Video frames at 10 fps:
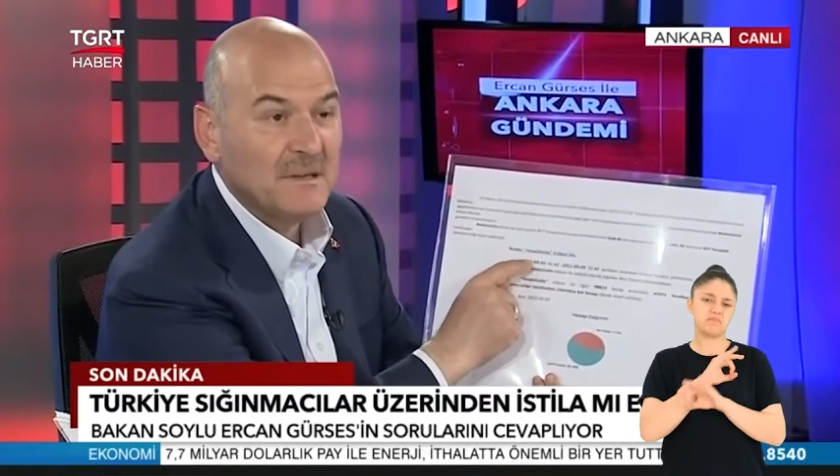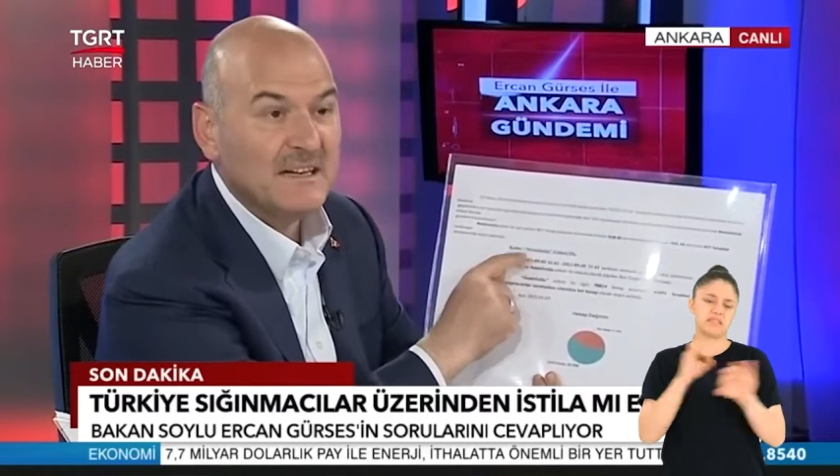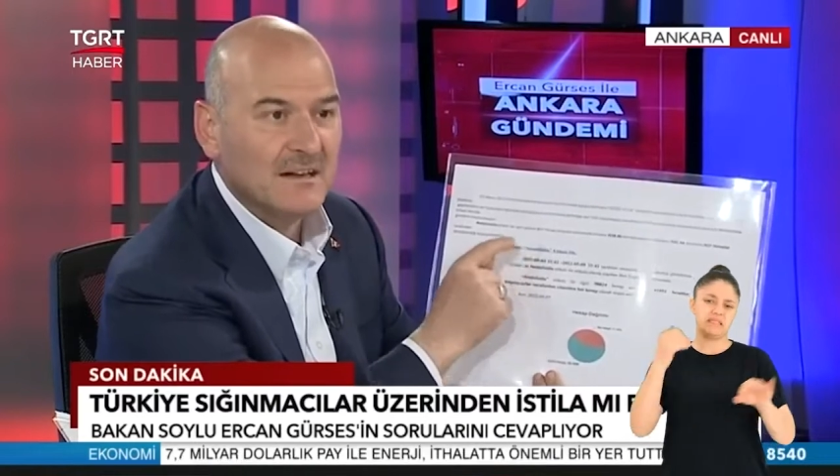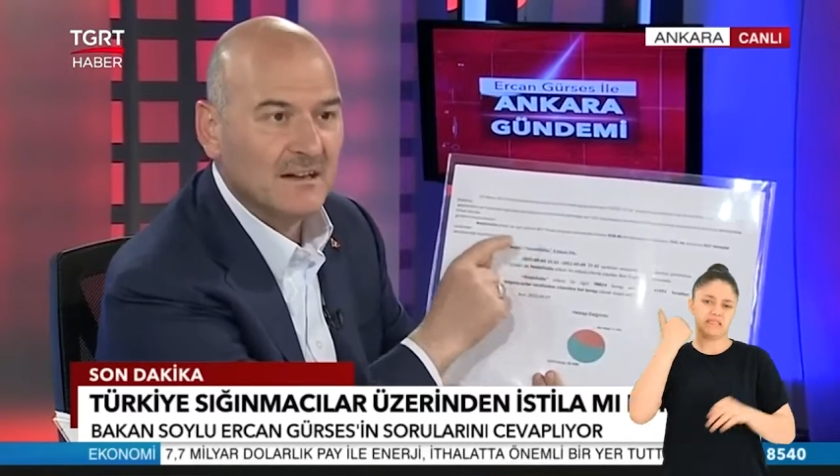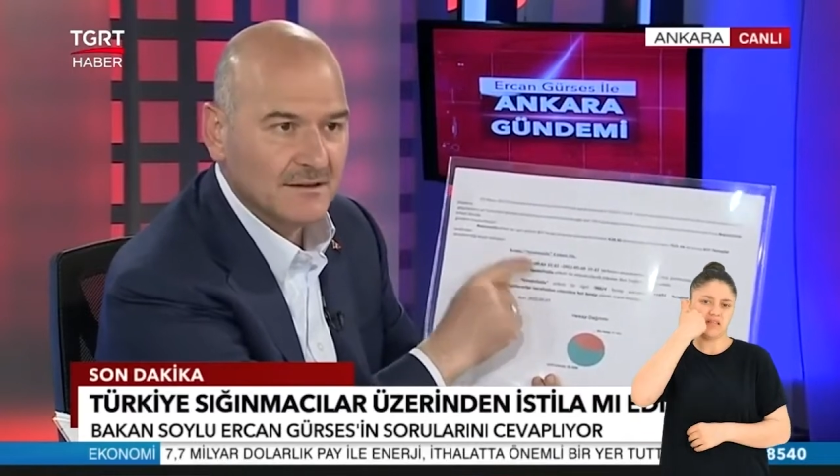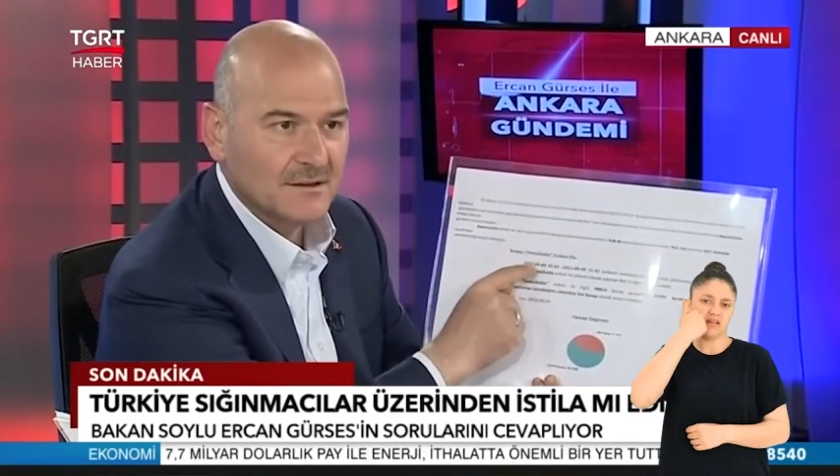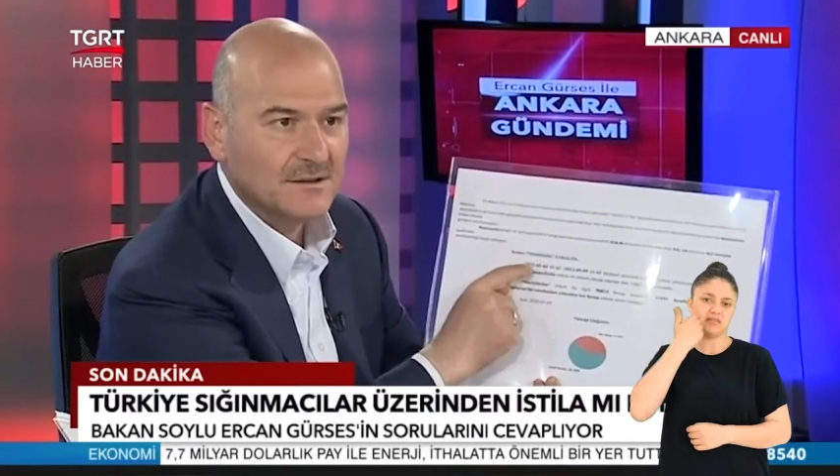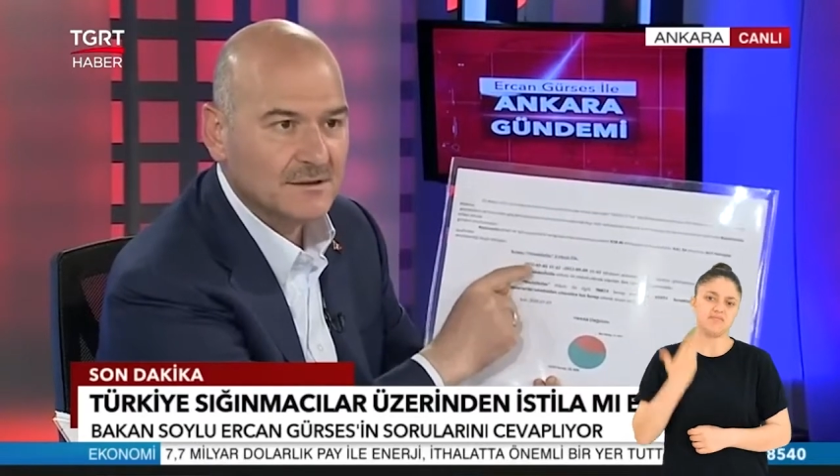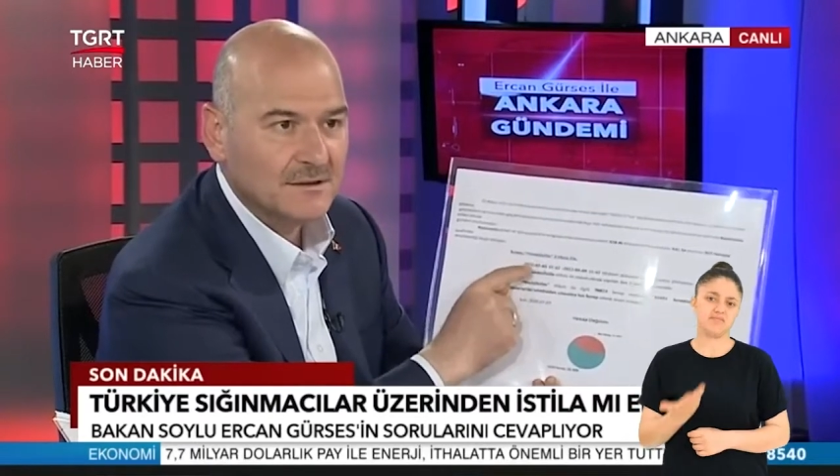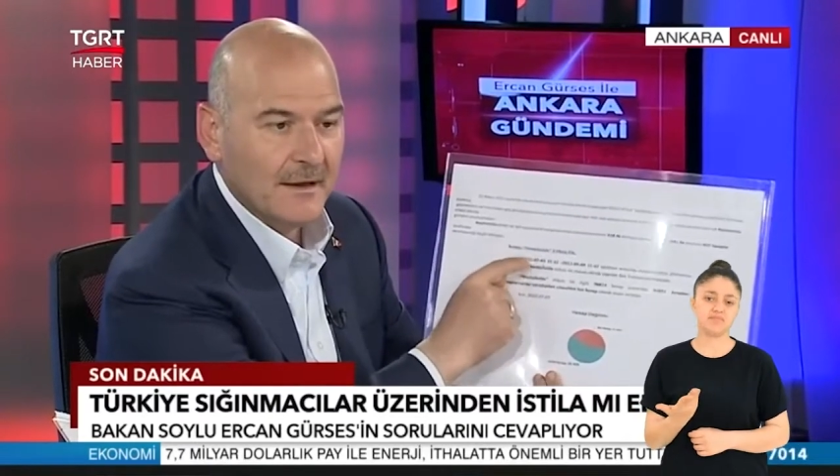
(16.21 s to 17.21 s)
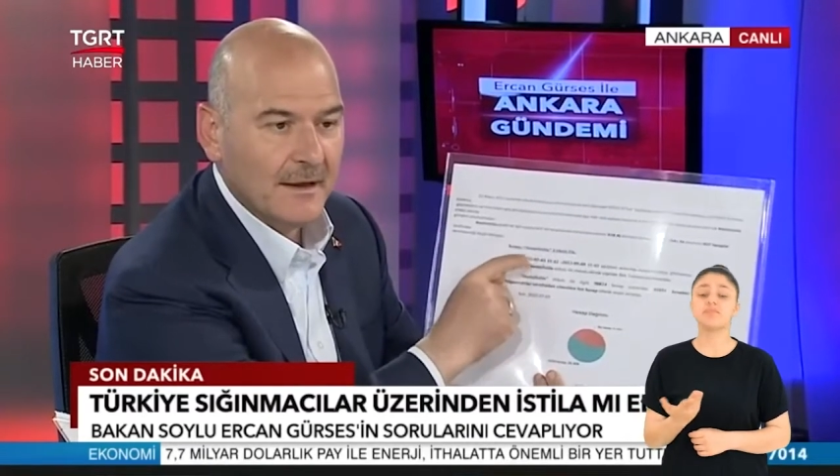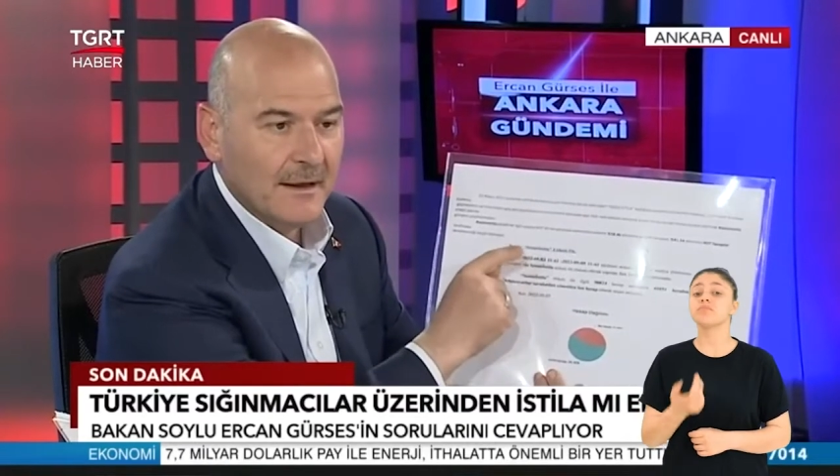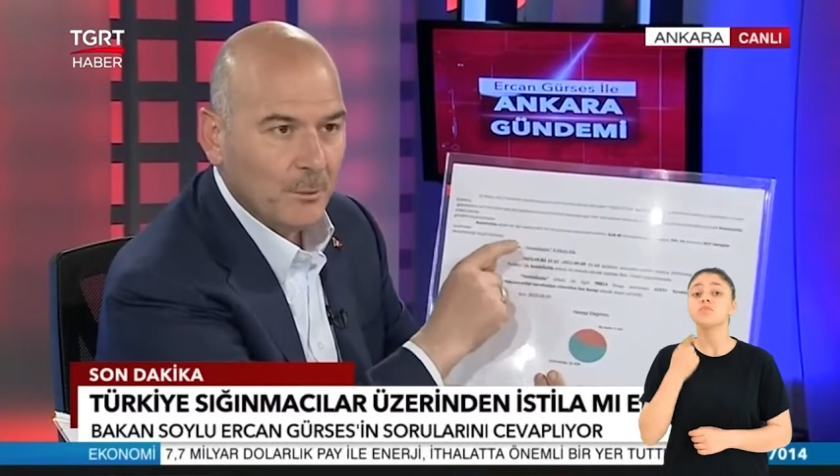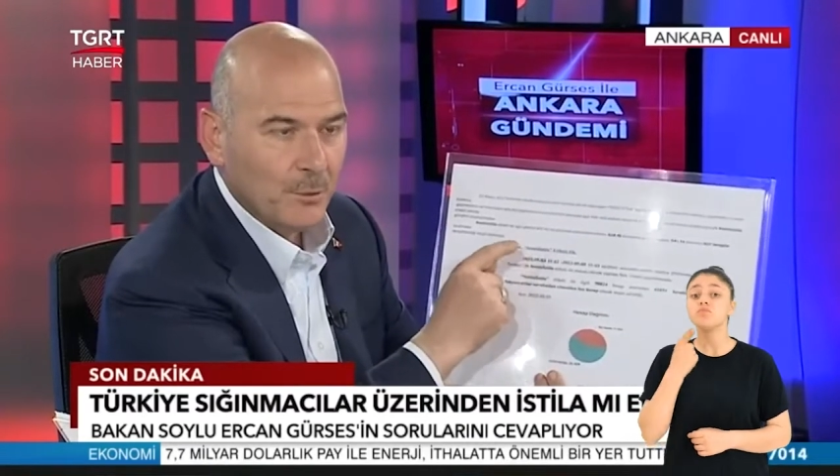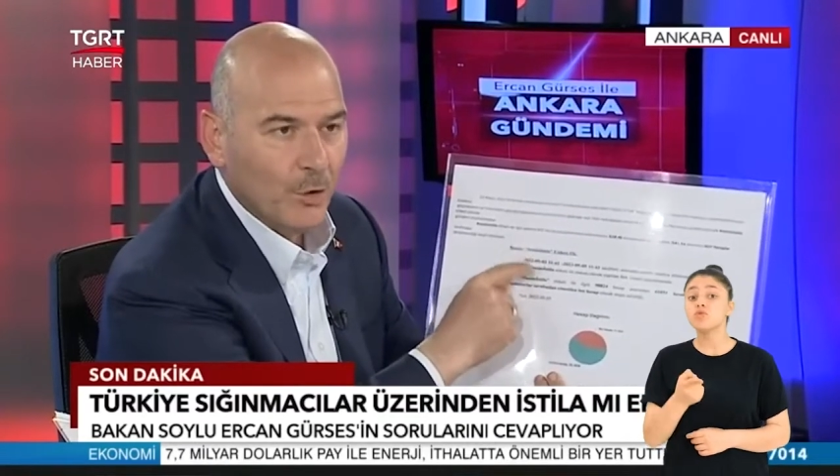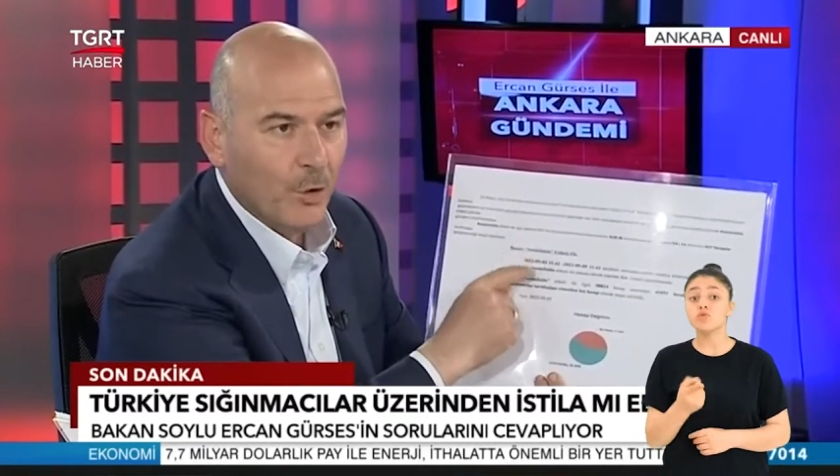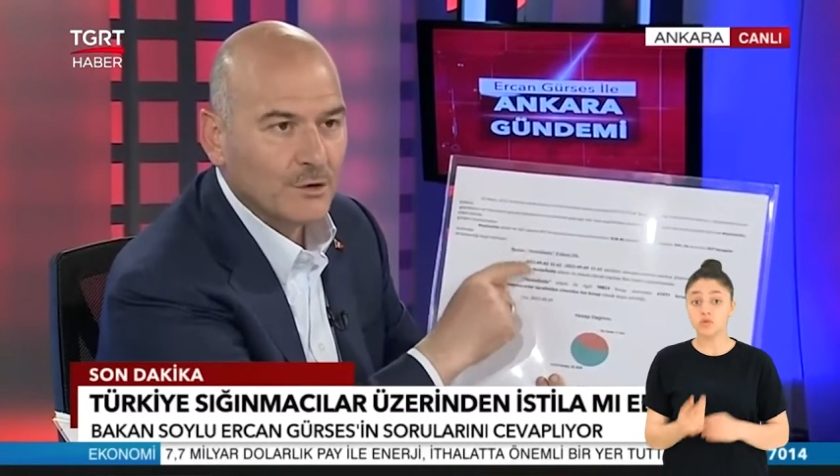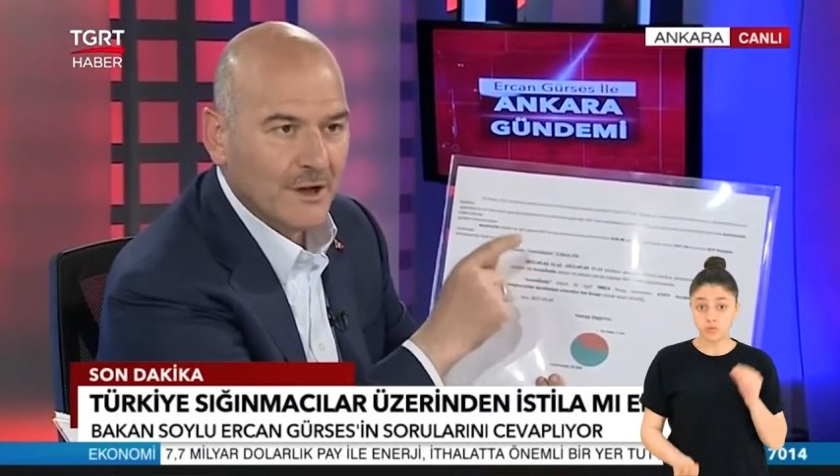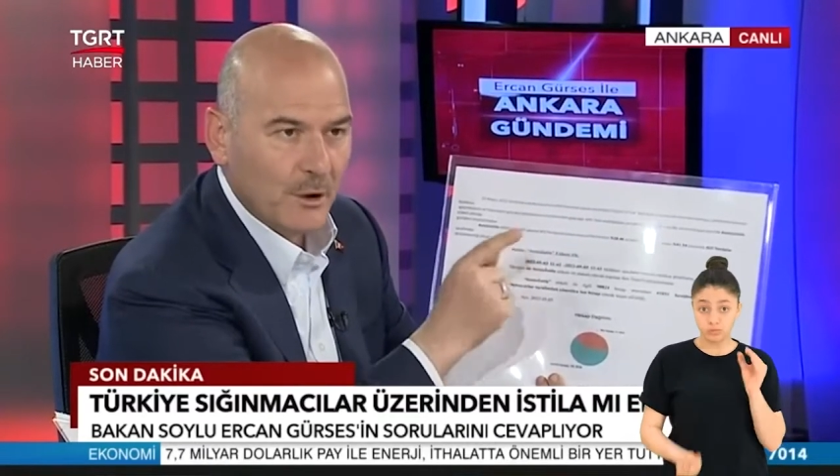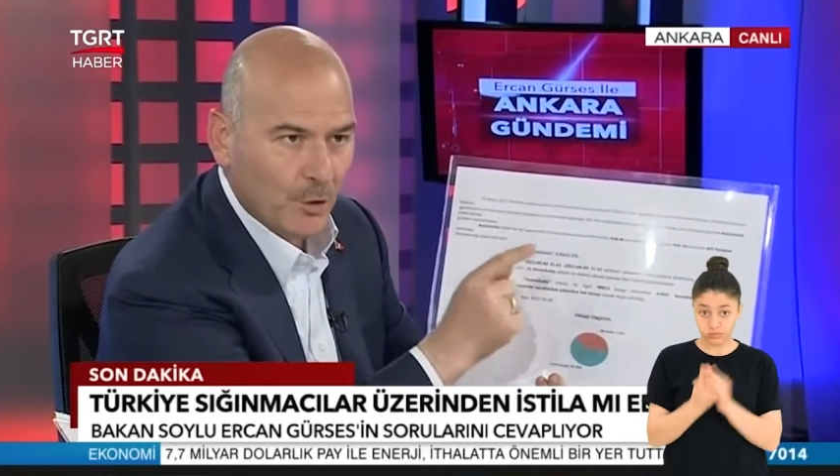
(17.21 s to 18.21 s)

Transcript: bir yalandır ve bunu ortaya